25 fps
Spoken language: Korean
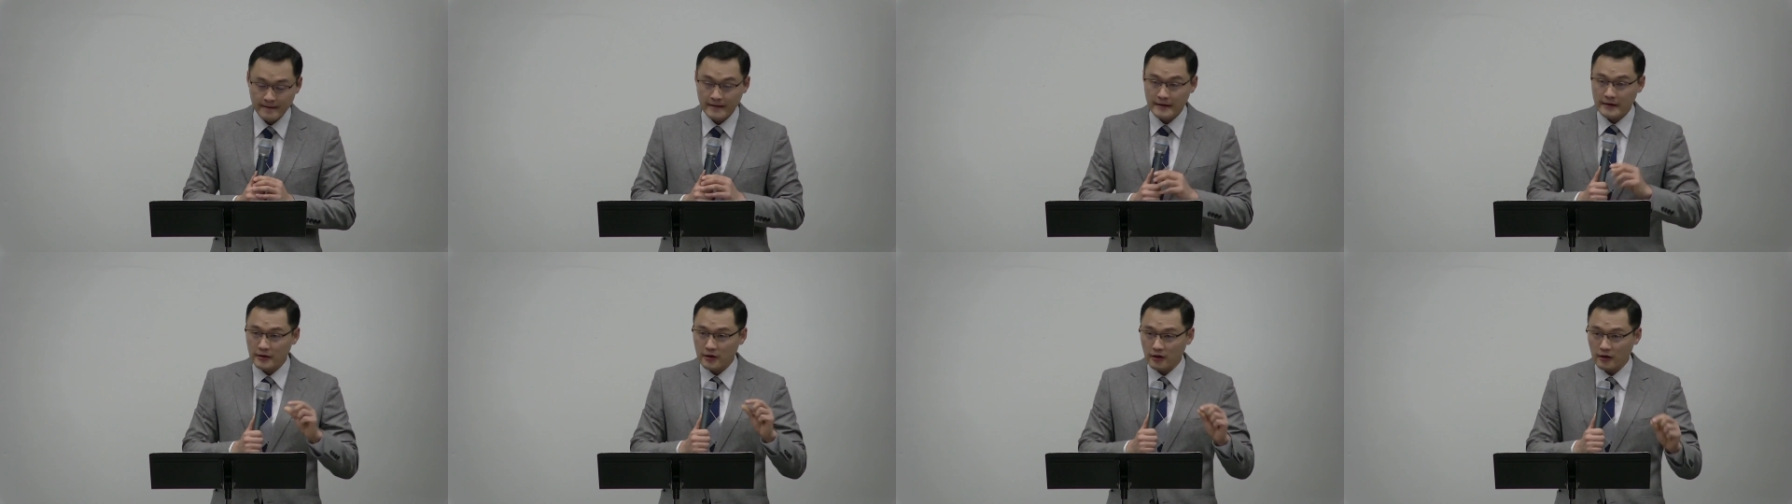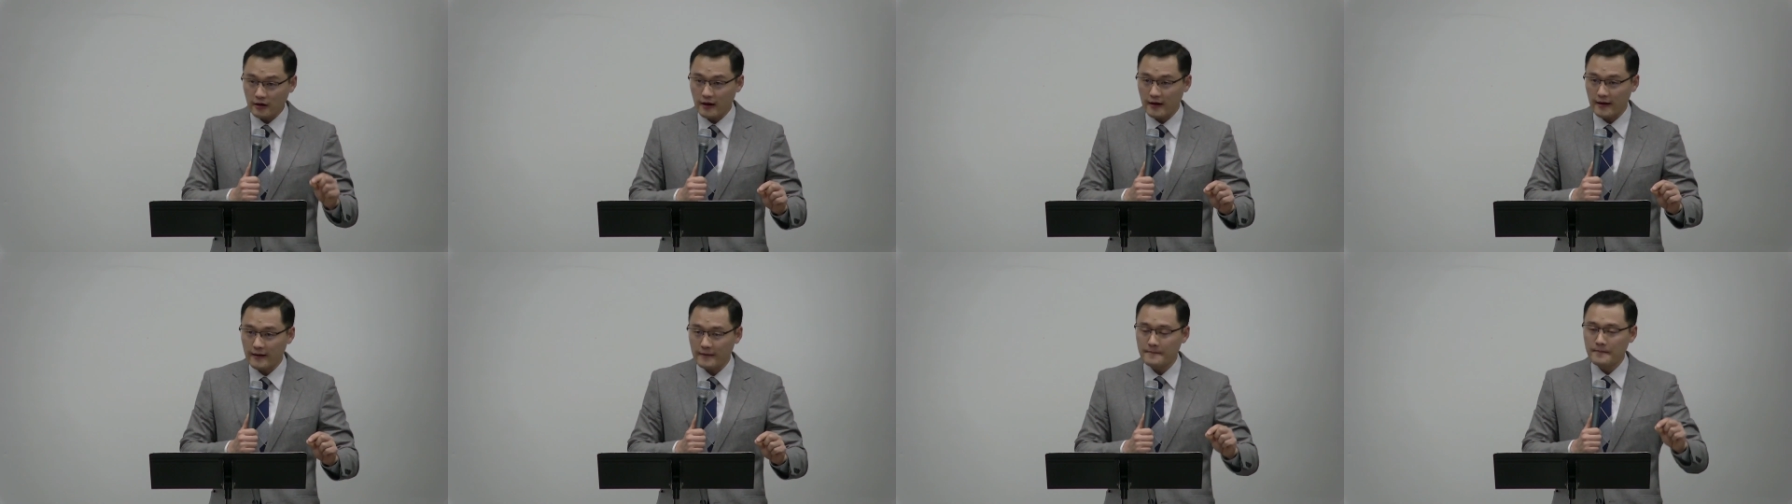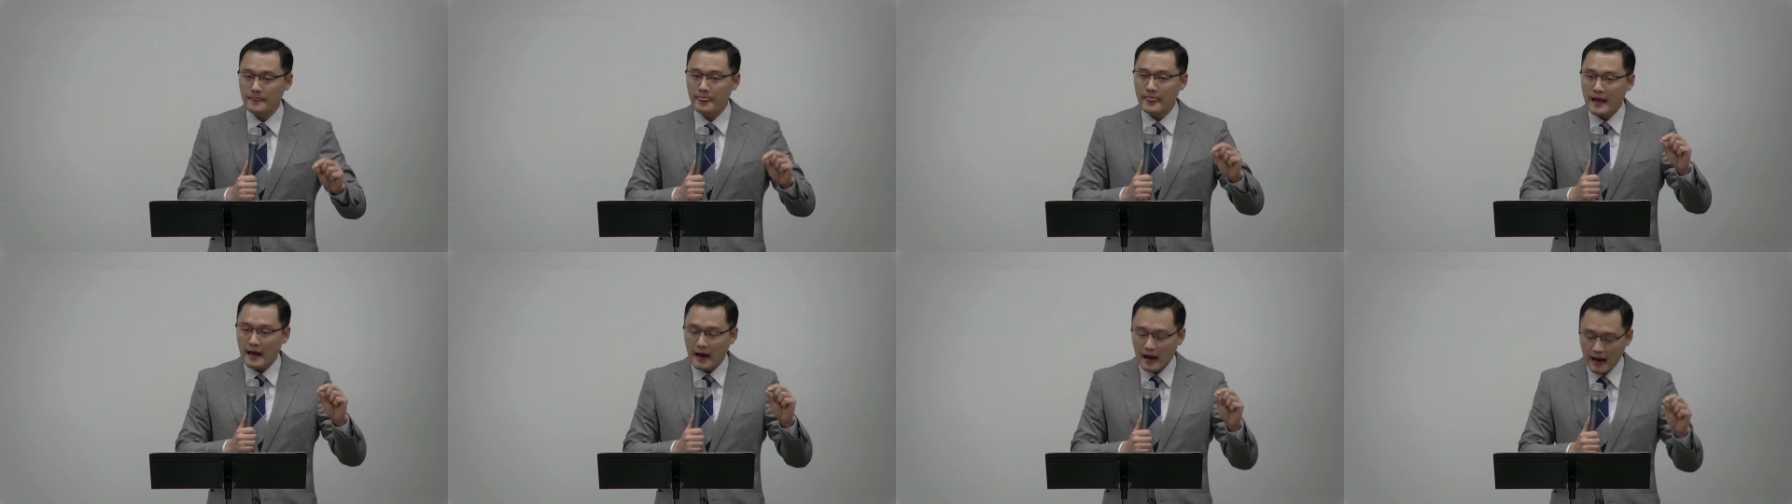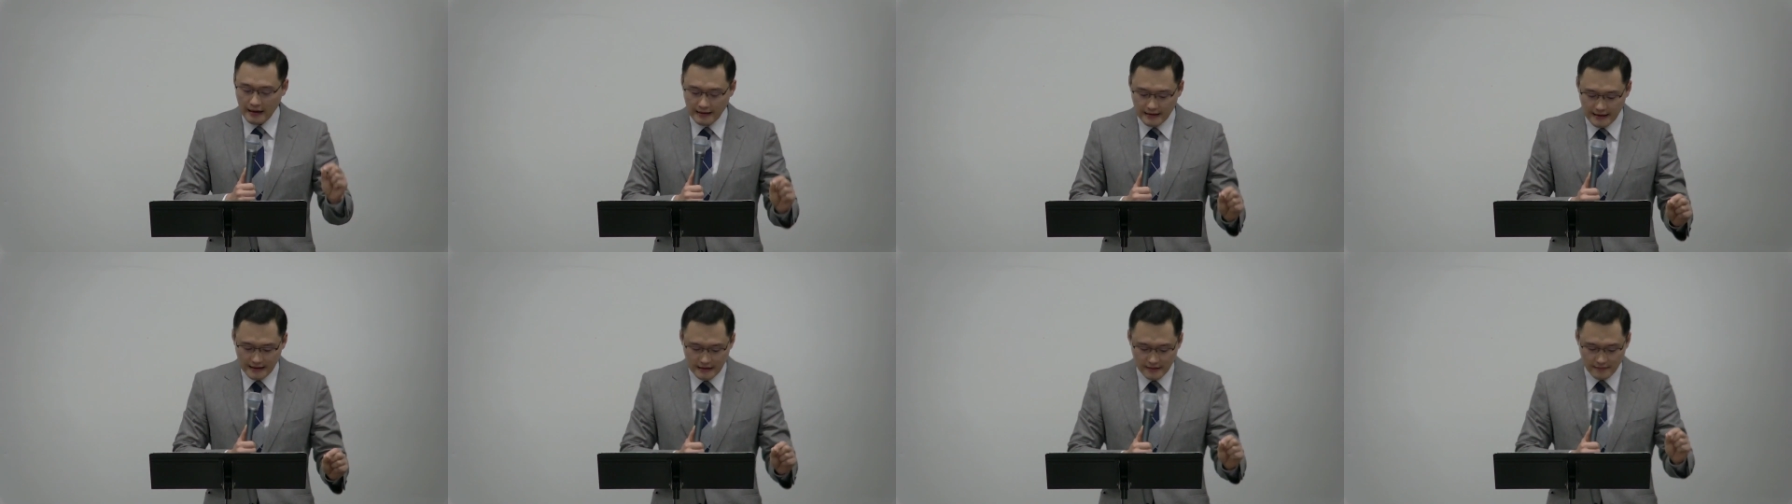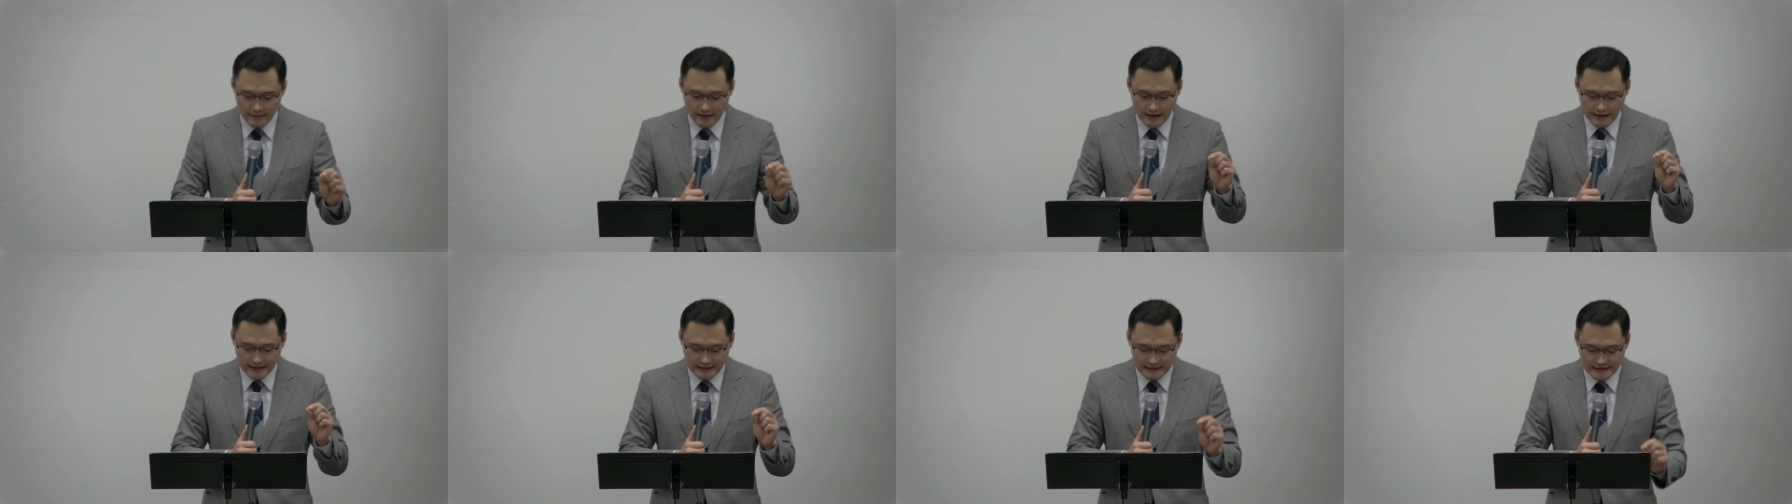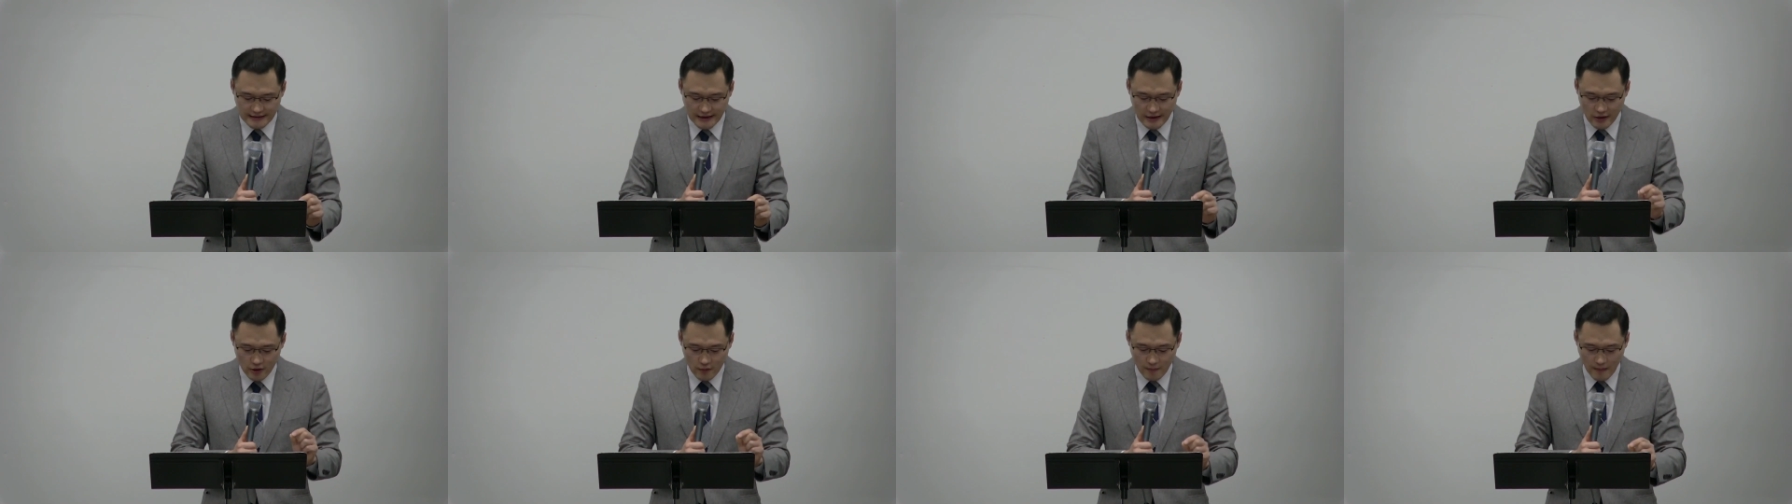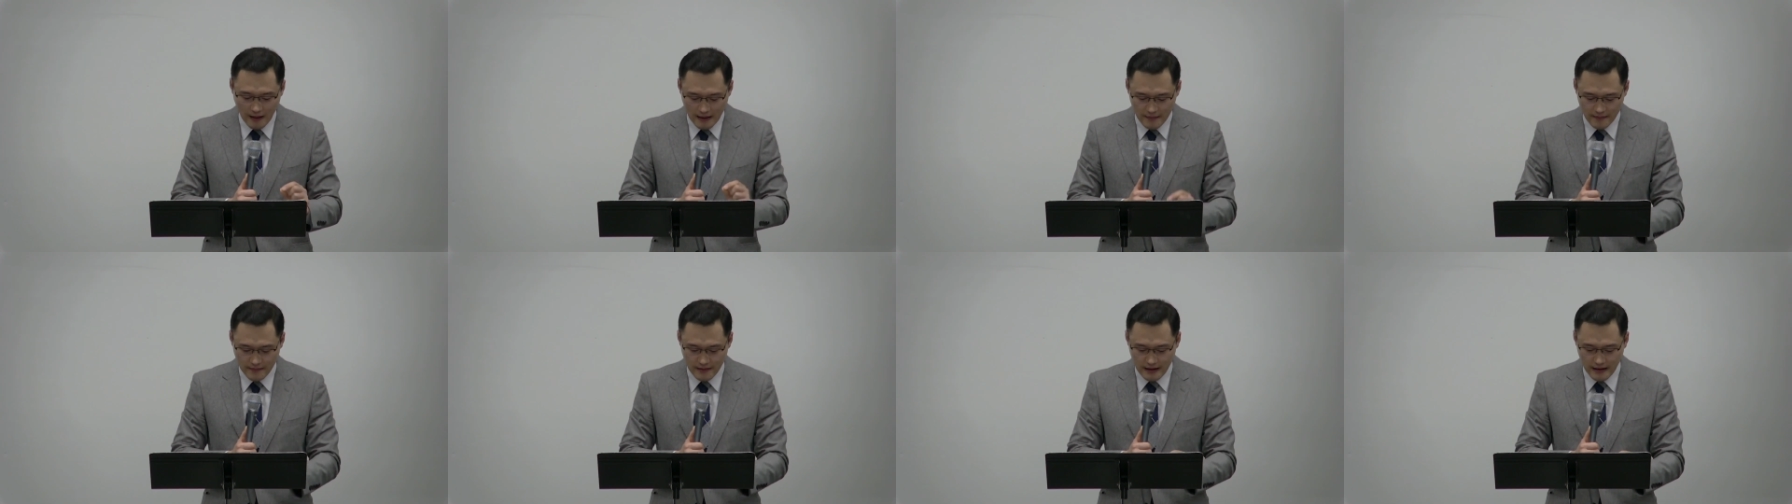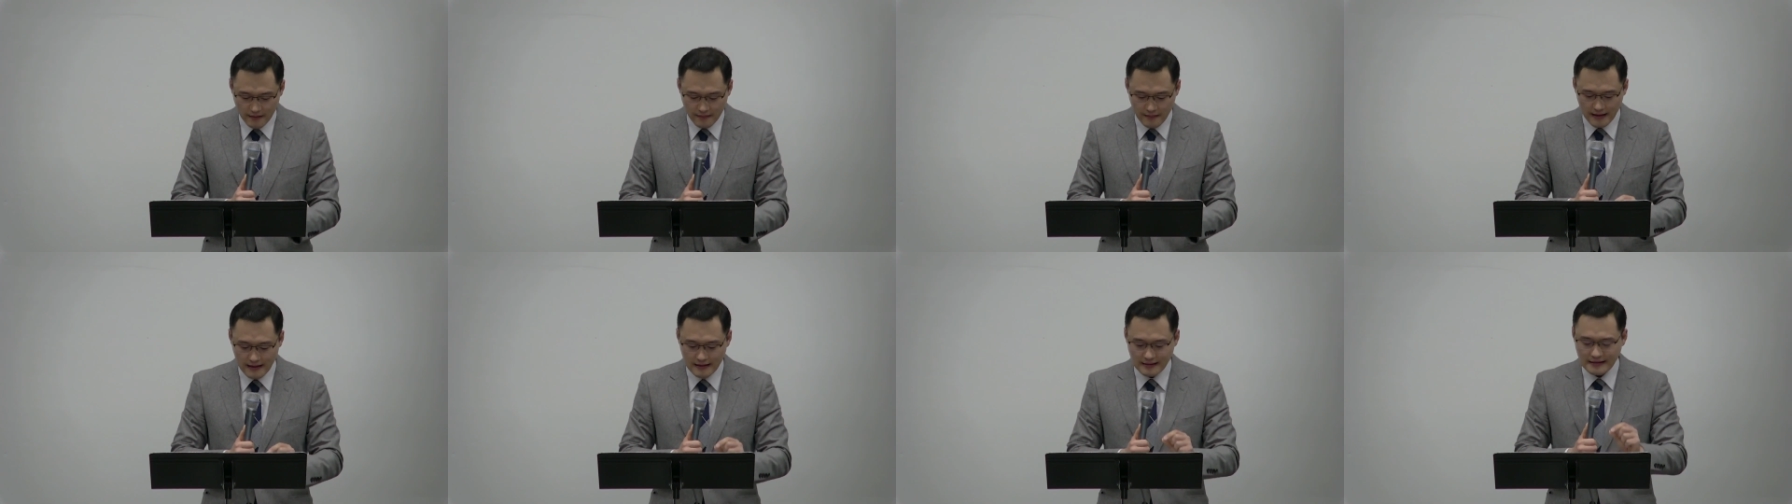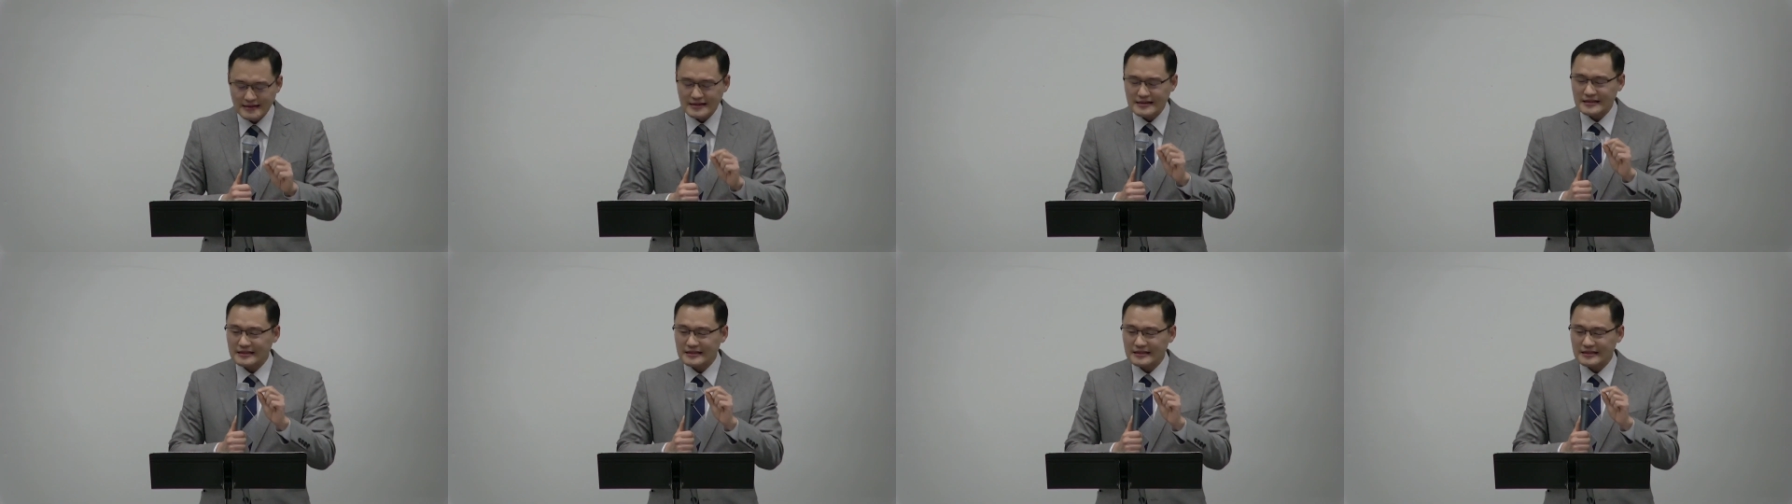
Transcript: 이렇게 하나님의 은혜로 말미암아